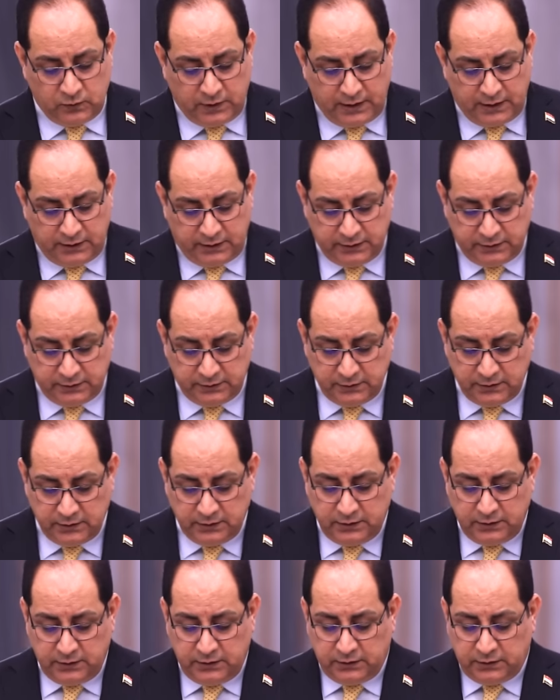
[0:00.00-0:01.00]
واحد
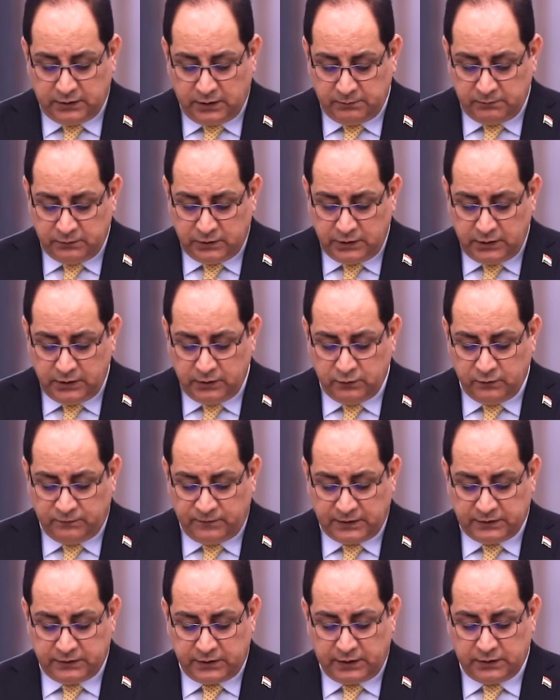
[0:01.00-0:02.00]
تمديد
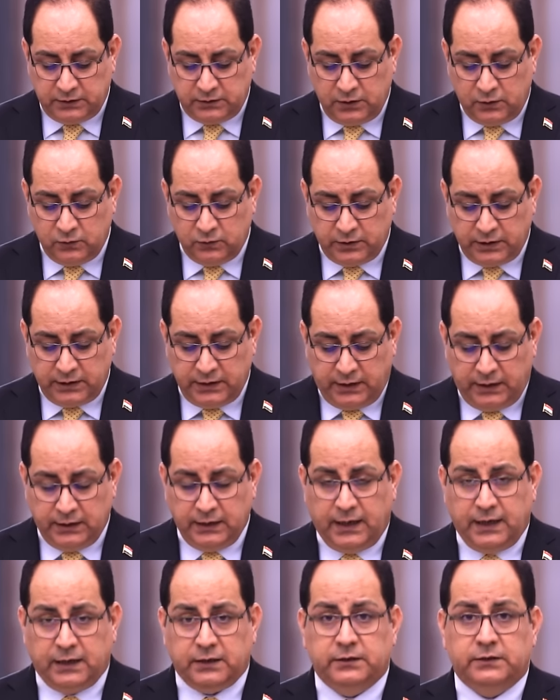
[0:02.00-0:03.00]
فترة توقيع
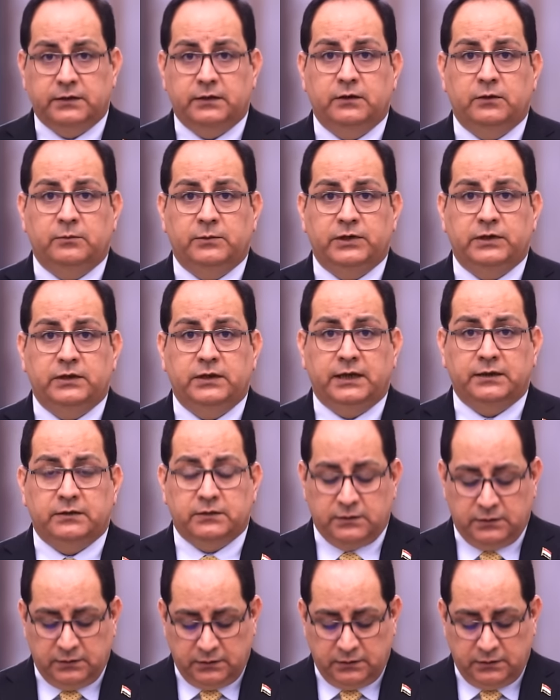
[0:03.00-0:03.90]
العقد لمدة